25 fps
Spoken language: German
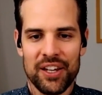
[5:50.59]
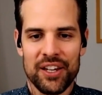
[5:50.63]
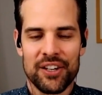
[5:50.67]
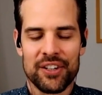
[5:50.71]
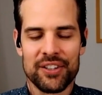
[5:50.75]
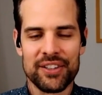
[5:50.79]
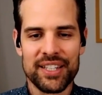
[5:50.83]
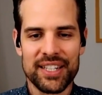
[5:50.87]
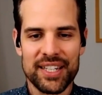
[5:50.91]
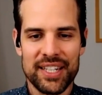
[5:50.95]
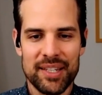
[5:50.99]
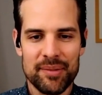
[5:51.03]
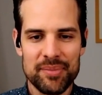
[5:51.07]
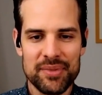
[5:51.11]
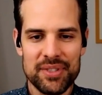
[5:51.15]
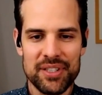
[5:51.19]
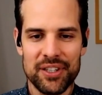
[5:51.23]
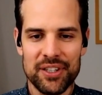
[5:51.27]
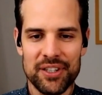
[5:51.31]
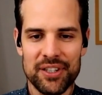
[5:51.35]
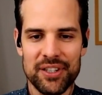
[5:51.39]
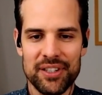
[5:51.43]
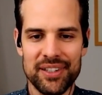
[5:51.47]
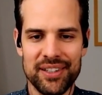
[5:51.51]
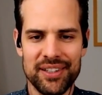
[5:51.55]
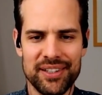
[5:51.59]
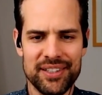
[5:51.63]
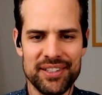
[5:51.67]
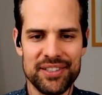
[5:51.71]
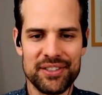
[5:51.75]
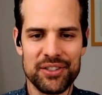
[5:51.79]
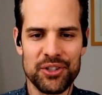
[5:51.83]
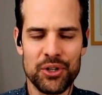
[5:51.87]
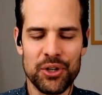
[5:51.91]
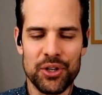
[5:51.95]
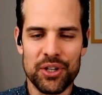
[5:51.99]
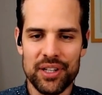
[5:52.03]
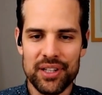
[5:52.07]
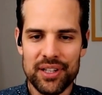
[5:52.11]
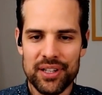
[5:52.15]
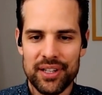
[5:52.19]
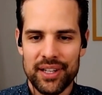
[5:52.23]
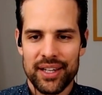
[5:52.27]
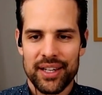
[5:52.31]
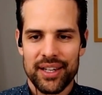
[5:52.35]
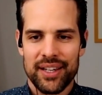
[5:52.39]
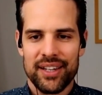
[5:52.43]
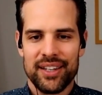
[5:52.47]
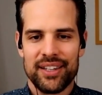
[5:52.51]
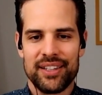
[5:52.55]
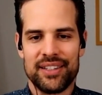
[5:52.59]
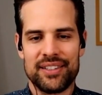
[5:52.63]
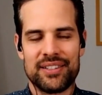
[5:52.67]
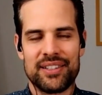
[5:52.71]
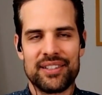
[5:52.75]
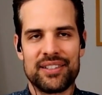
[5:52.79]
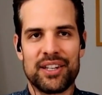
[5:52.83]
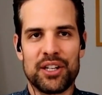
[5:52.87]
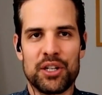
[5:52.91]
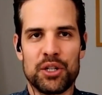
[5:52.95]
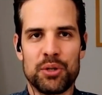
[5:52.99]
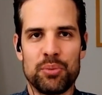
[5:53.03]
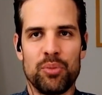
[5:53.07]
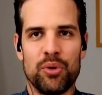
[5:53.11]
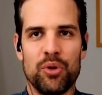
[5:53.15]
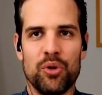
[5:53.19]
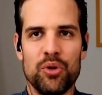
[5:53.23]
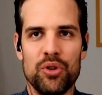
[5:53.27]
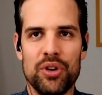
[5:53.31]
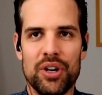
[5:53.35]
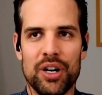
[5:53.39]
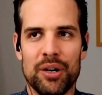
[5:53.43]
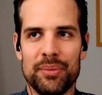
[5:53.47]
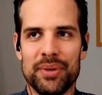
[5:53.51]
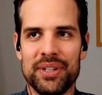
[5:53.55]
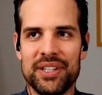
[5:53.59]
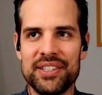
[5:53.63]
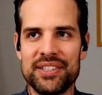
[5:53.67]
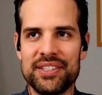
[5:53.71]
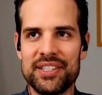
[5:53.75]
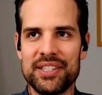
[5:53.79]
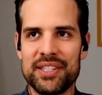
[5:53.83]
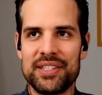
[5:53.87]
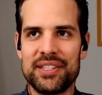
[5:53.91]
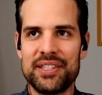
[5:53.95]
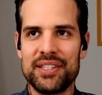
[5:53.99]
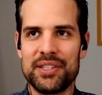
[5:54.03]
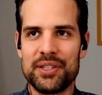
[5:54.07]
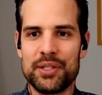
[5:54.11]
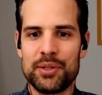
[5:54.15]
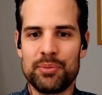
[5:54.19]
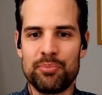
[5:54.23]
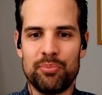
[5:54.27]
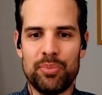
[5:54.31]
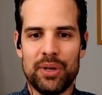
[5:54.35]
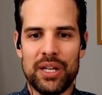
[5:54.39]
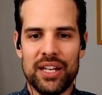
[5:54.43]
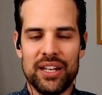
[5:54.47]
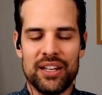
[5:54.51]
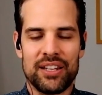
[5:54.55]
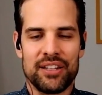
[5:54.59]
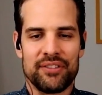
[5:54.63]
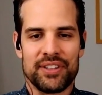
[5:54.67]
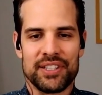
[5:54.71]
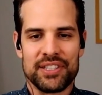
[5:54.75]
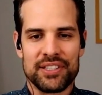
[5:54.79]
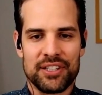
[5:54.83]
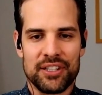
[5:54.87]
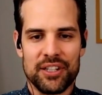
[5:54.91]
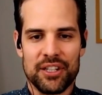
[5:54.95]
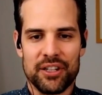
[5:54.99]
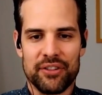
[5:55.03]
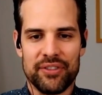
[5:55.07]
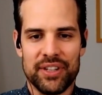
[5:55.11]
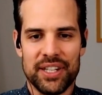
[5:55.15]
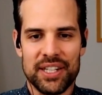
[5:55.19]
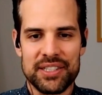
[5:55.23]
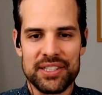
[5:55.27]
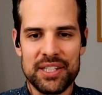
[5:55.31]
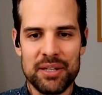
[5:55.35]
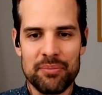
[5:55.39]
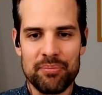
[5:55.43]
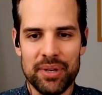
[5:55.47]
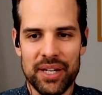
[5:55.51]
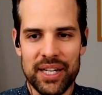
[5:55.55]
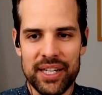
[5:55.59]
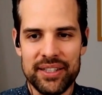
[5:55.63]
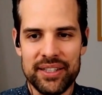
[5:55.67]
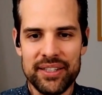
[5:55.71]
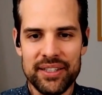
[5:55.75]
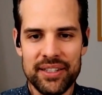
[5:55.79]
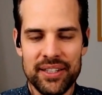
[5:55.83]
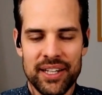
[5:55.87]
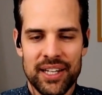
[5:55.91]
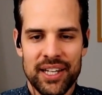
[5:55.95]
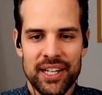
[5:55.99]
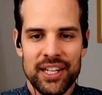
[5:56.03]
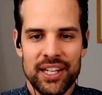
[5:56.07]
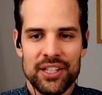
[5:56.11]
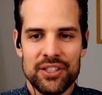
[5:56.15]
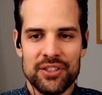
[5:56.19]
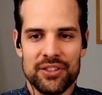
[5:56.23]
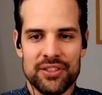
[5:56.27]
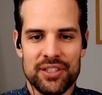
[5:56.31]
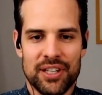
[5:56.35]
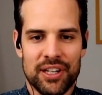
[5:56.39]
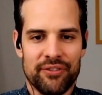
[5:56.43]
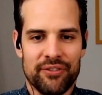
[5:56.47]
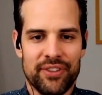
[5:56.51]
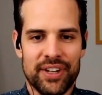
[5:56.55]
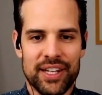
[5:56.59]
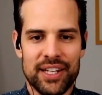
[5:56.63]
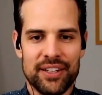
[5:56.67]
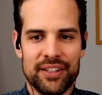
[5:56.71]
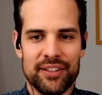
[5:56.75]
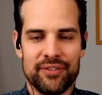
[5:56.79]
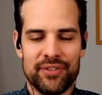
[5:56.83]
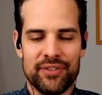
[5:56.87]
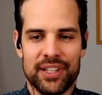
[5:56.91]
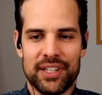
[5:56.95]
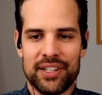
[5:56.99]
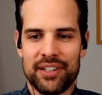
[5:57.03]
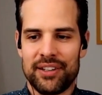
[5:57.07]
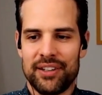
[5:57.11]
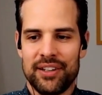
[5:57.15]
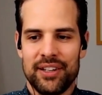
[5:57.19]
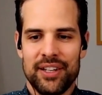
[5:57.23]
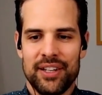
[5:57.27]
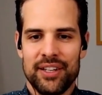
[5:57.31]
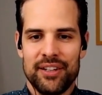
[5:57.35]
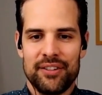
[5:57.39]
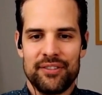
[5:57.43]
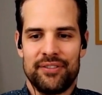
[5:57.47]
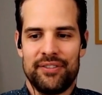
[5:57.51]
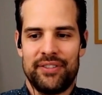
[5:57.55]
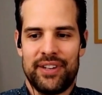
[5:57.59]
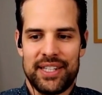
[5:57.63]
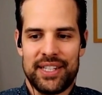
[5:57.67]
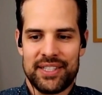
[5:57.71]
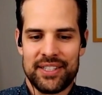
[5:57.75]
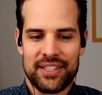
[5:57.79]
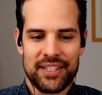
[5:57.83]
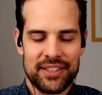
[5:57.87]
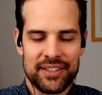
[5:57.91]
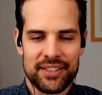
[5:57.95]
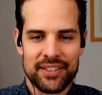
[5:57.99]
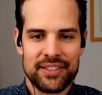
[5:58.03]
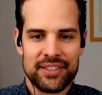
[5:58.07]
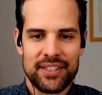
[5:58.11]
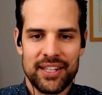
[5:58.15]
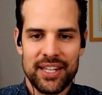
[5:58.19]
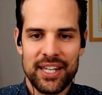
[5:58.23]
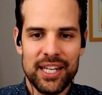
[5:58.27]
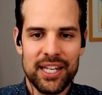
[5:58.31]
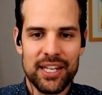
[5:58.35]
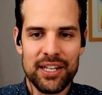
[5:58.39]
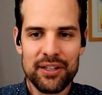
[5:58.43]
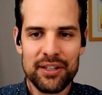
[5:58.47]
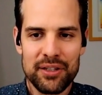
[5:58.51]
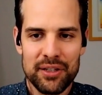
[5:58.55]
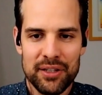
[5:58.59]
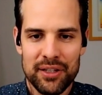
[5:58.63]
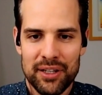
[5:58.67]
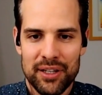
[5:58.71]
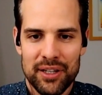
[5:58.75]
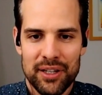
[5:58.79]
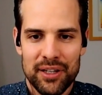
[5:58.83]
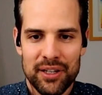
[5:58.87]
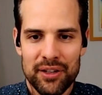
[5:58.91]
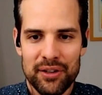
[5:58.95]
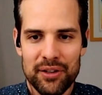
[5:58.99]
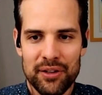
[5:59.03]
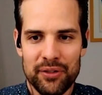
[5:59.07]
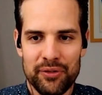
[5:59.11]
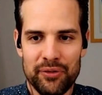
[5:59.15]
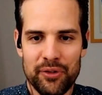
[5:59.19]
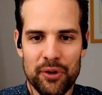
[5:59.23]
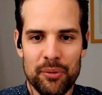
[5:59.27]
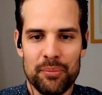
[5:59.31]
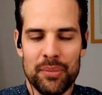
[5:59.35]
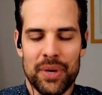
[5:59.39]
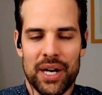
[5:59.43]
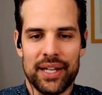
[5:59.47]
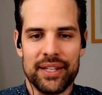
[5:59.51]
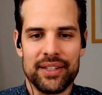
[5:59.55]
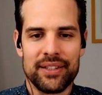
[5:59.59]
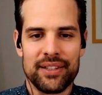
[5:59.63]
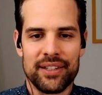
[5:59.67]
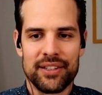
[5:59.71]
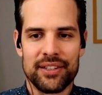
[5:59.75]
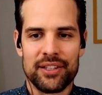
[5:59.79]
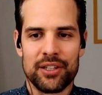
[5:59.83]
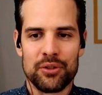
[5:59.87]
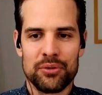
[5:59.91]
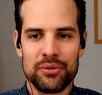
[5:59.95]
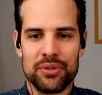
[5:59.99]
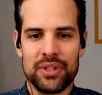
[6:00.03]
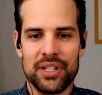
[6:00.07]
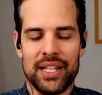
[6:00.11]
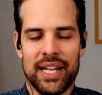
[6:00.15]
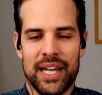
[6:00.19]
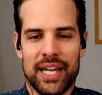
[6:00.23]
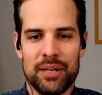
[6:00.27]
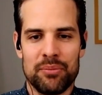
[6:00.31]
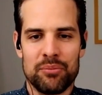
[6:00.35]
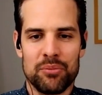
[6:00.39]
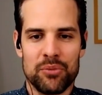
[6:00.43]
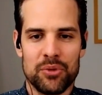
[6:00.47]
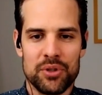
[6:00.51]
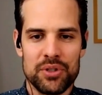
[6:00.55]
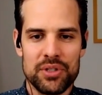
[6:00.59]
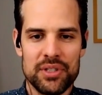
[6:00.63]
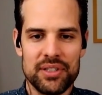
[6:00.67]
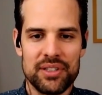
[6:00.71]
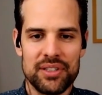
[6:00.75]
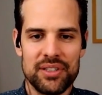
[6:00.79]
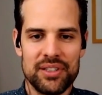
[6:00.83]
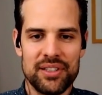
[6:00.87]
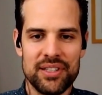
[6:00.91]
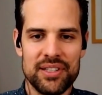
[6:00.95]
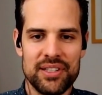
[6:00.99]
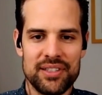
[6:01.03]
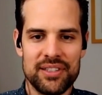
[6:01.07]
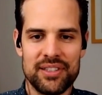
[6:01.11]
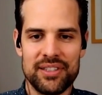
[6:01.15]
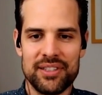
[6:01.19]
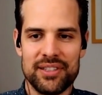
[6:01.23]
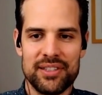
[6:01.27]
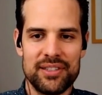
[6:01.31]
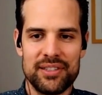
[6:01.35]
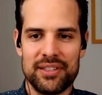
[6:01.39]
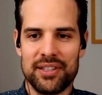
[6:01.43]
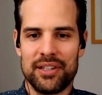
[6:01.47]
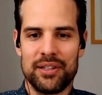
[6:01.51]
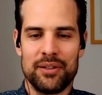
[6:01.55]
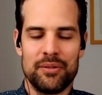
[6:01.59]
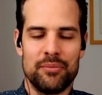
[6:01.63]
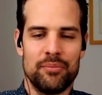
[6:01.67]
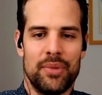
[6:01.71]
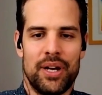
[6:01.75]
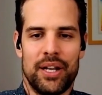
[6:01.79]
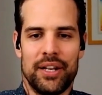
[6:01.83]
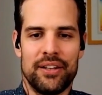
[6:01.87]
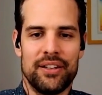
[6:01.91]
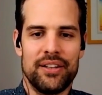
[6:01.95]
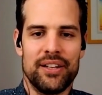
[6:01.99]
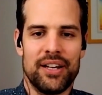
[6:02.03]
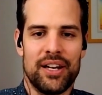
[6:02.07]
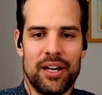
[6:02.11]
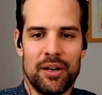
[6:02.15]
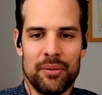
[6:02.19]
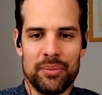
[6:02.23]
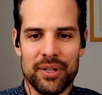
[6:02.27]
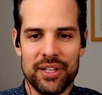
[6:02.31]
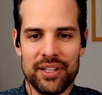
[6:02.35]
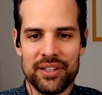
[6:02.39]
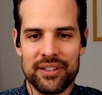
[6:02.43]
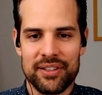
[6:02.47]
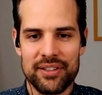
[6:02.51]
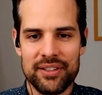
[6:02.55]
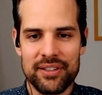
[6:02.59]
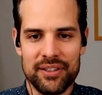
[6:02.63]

Und da gibt es ja auch äh, diesen schönen, äh, ist jetzt kein Spruch, aber dieses, dieses Bild, ich weiß nicht genau, wer das geprägt hat, sozusagen, wenn, wenn, weiß ich nicht, das Kind äh, vom Mann dann darunter leiden muss, dass, dass der Mann in der Arbeit